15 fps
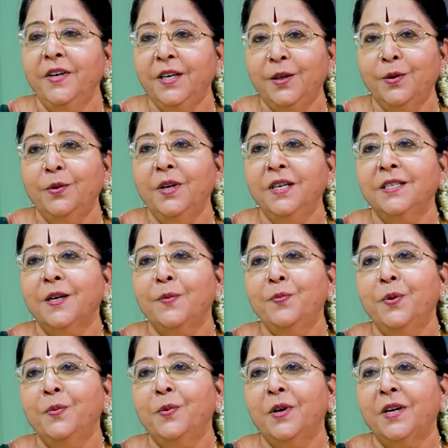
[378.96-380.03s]
வீட்டுக்குள்ளே
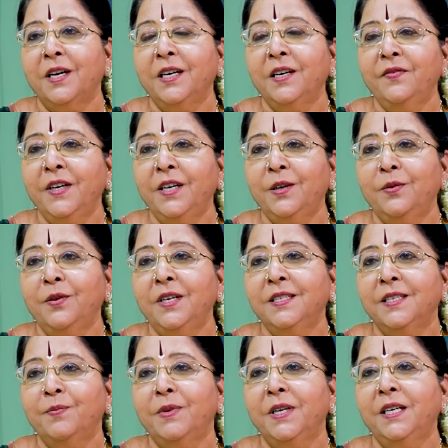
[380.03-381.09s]
சம்பை போடுறாங்க வீட்டுக்குள்ளே
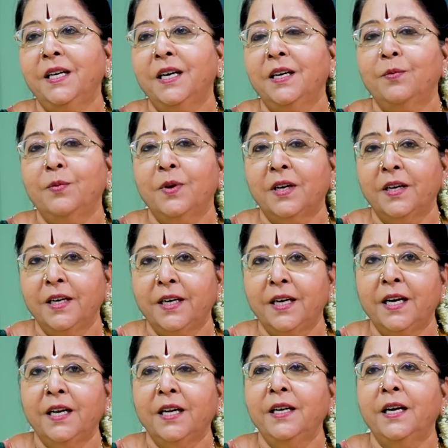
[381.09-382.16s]
செப்டிக் டேங்க் போடுறாங்க
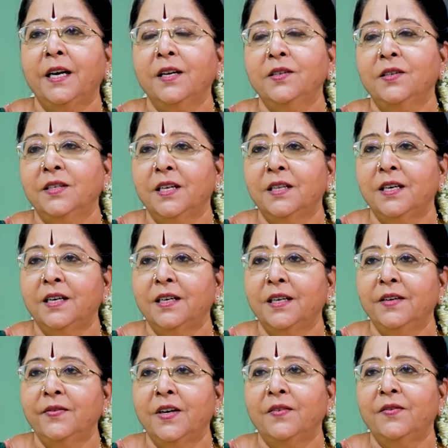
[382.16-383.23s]
கேட்டால் இடம் சின்னதாக
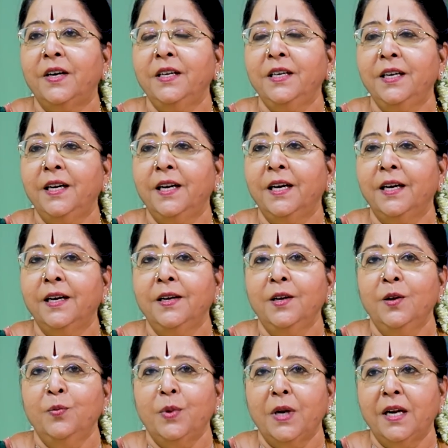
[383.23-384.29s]
இருக்குது வேறு வழி இல்லை
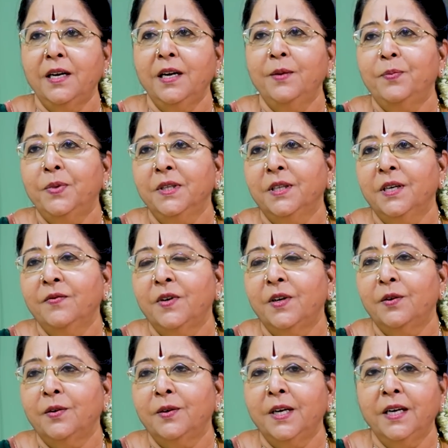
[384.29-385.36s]
பிளானில் இப்படி தான்
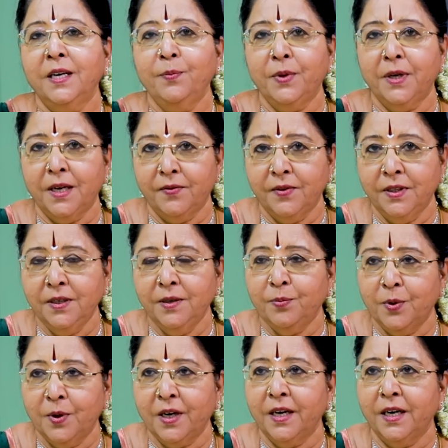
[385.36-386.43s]
வரும் ஏன்னா இப்போ நான் வந்து
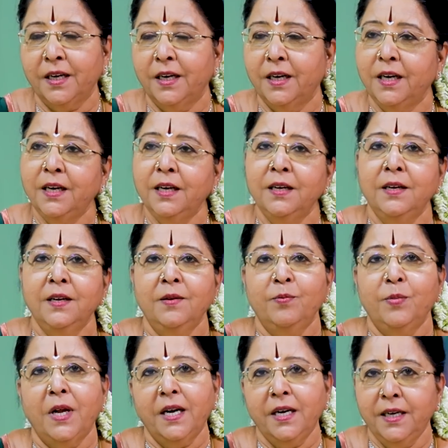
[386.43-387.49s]
போகிற இடங்களில்
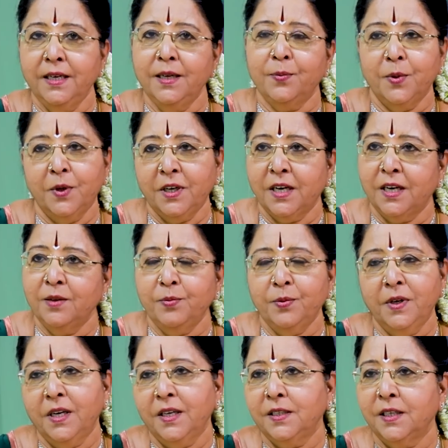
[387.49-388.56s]
பிளான் நீங்கள் போட்டு
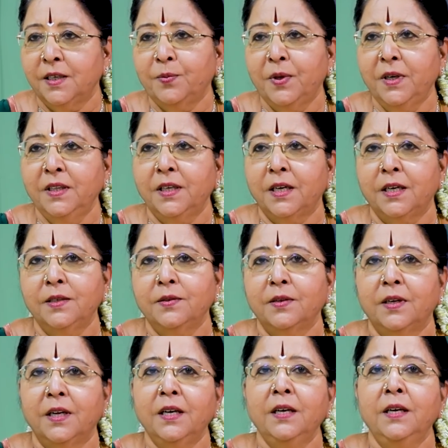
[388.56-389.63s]
அனுப்புங்க நான் செக் பண்ணி
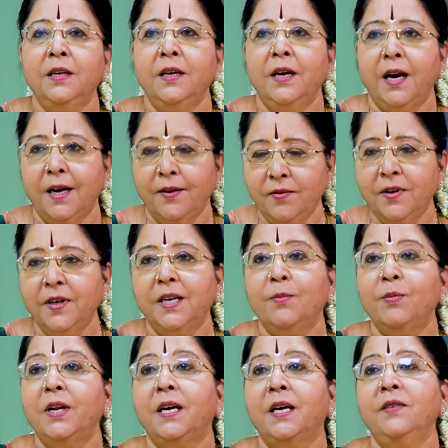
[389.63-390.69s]
தரேன்னு சொன்னால் அவங்க
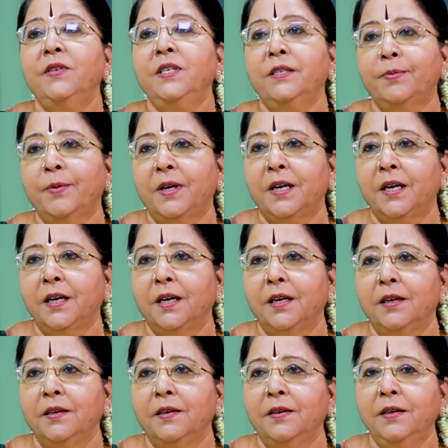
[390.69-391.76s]
நம்மளை கன்வின்ஸ் பண்ணுறாங்க
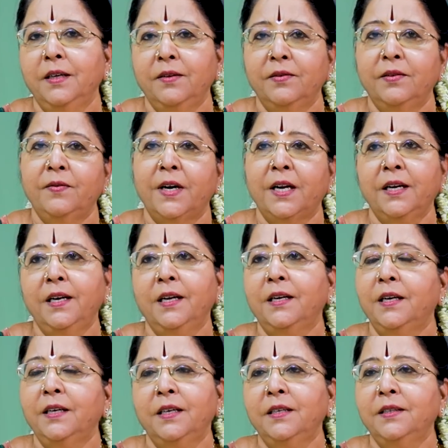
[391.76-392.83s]
நீங்கள் வந்து
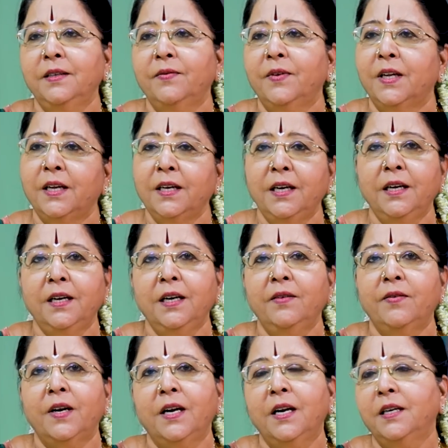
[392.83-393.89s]
வடகிழக்கில் இந்த
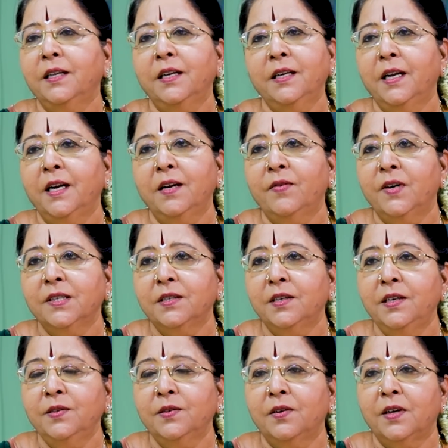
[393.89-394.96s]
வடகிழக்கில் வரலான்னு தானே எல்லா
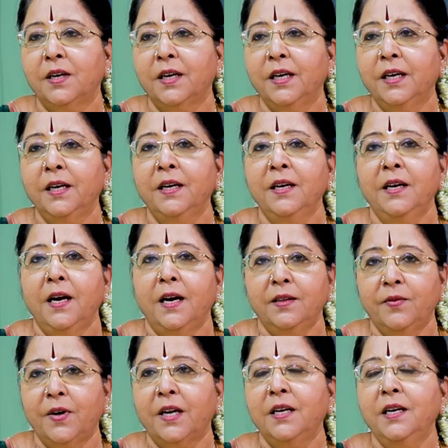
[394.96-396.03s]
வாசத்துலேயும் சொல்கிறாங்க
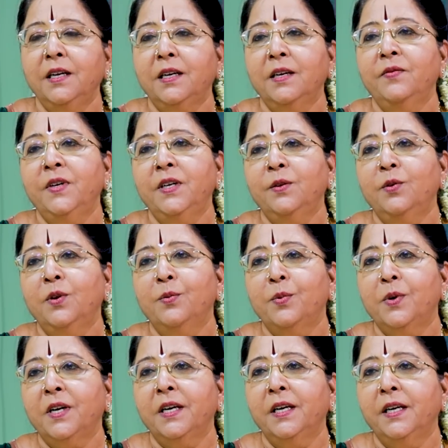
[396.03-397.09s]
அது வடகிழக்கில் வீட்டுக்குள்ளே
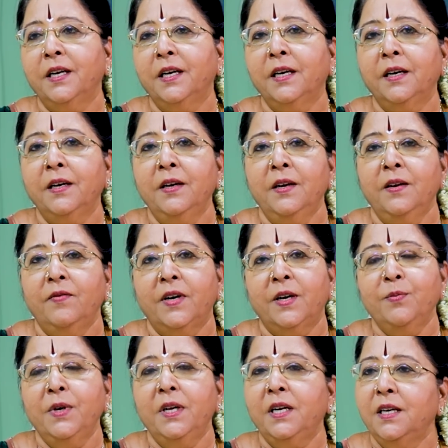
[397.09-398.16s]
போட்டால் என்ன
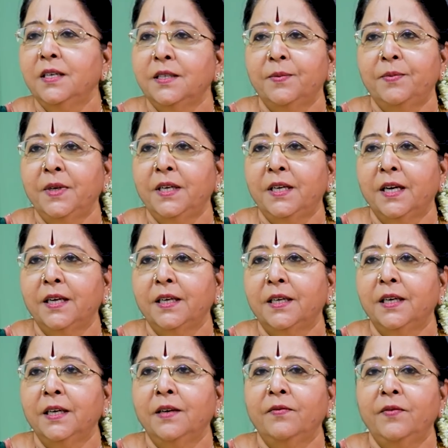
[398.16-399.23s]
வடமேற்கில் செப்டிக்
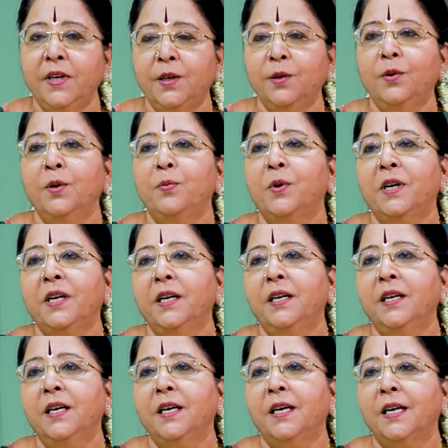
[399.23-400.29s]
டேங்க்கு வீட்டுக்குள்ளே போட்டால்
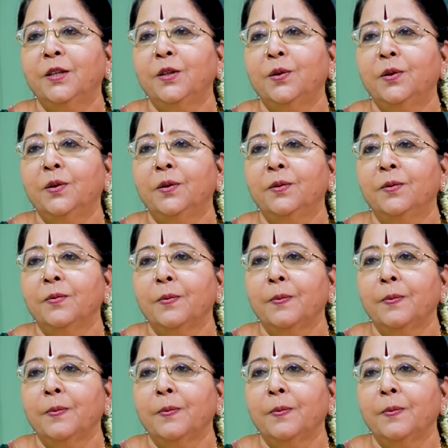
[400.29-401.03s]
என்ன நடந்துடும்